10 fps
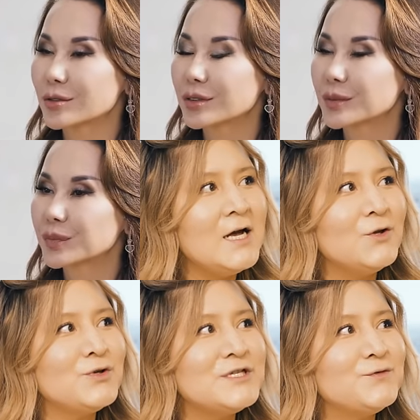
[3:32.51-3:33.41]
Угу.
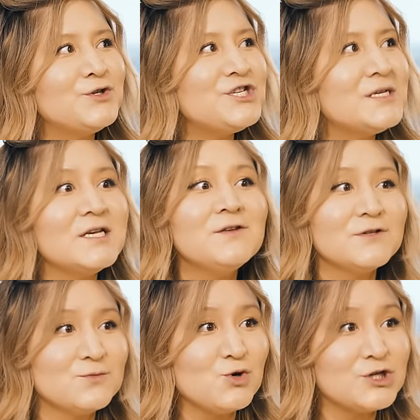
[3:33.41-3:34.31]
Но на сегодняшний день
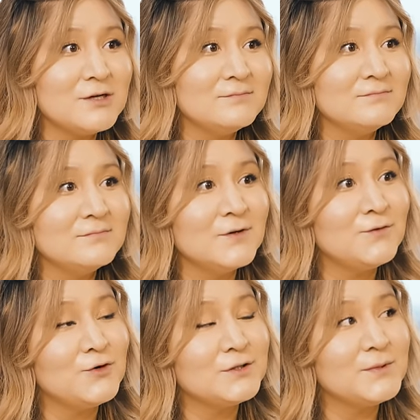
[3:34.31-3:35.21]
возможно.
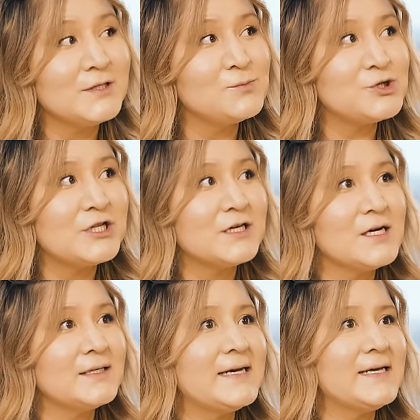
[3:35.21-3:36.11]
Вот, потому что
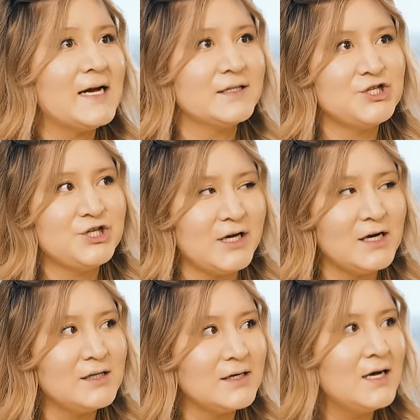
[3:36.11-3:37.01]
когда я
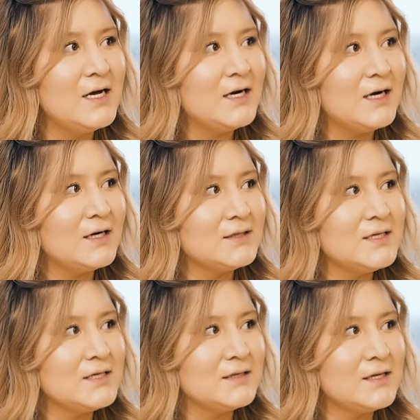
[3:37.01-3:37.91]
начинала
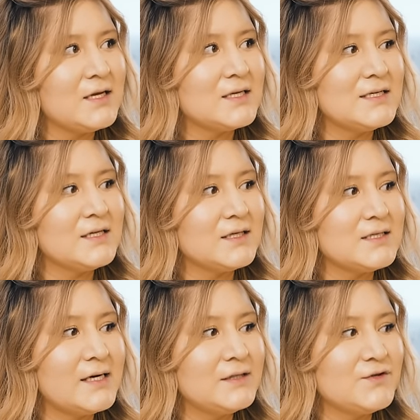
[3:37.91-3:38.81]
13 а, лет
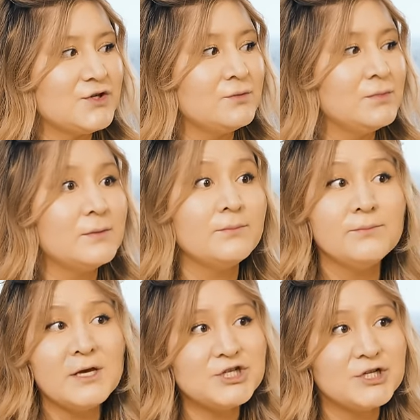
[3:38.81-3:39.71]
назад, все равно было
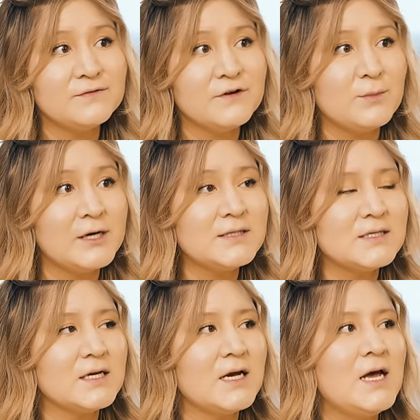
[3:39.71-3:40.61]
меньше
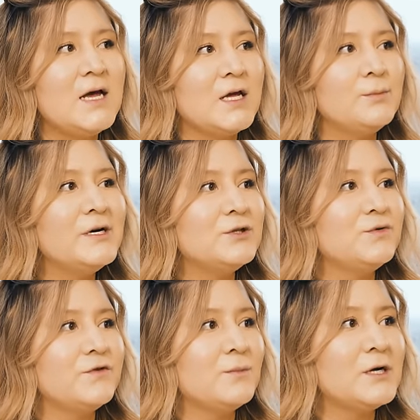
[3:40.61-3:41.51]
информации, и мы эту
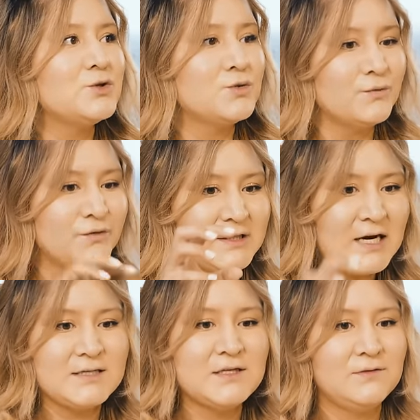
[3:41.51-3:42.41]
информацию
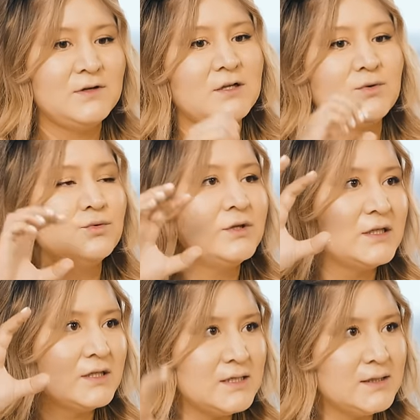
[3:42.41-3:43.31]
вытаскивали
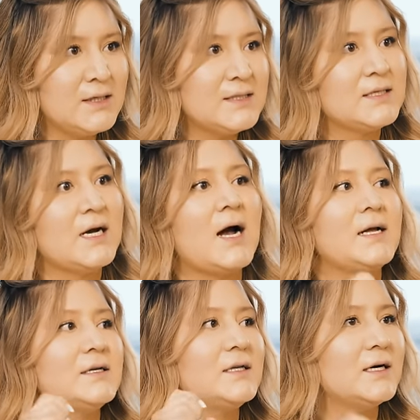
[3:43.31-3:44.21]
откуда-то, где-то
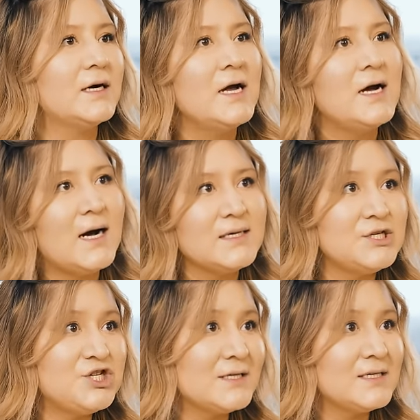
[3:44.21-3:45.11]
искали, да. А
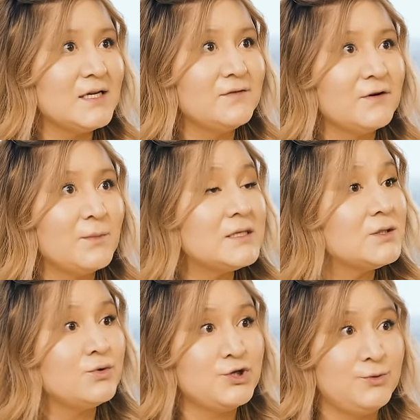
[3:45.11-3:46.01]
сейчас этой
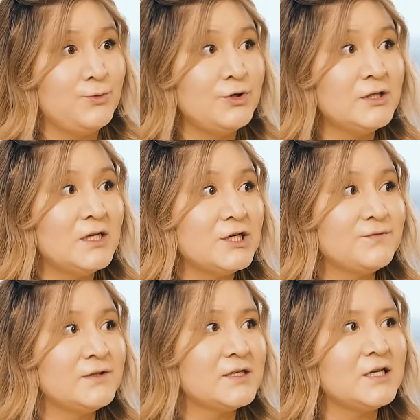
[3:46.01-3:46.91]
информации очень много, даже
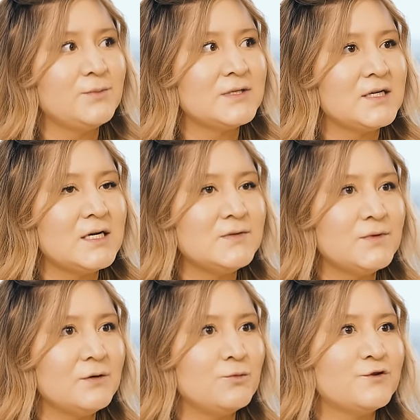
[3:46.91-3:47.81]
в
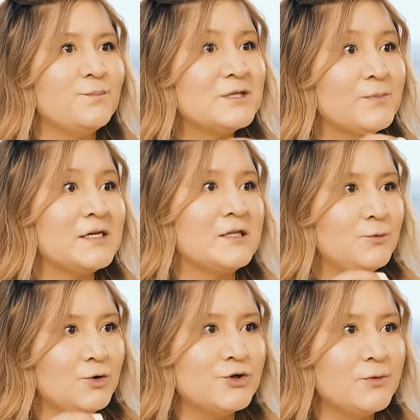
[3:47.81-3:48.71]
интернет-пространстве ты можешь в бесплатном
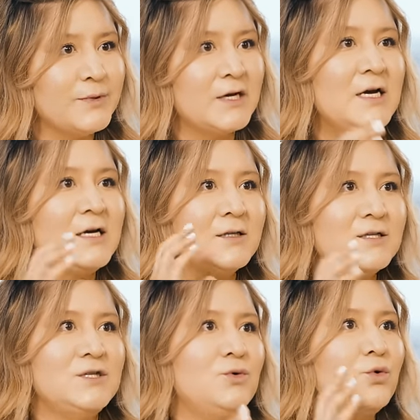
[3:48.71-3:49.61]
доступе
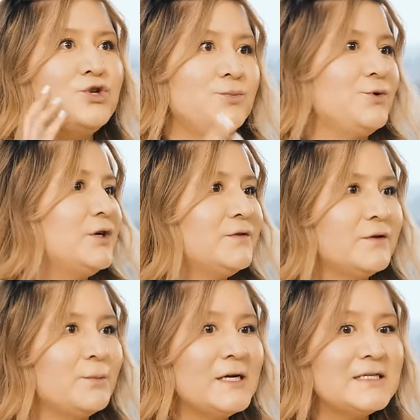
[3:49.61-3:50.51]
найти очень много
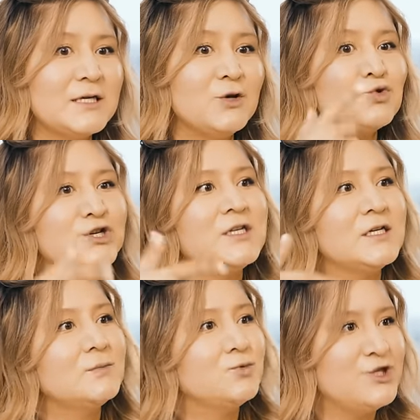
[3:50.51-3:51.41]
информации и уже на
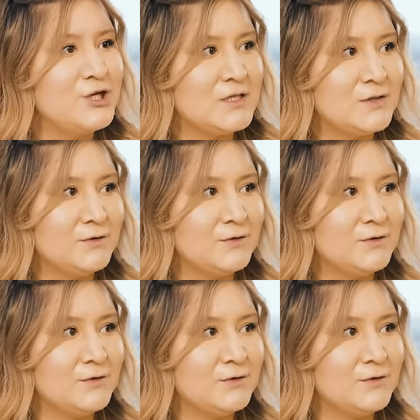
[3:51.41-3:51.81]
этом учиться.